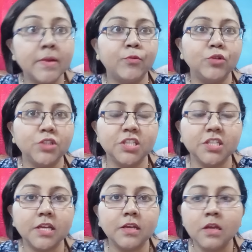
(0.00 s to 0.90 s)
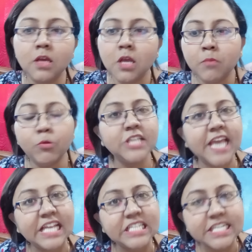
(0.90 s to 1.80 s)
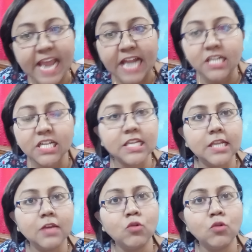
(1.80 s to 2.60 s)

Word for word: পরিচিতিতে বলছি এই যে জ্ঞানটা দিলি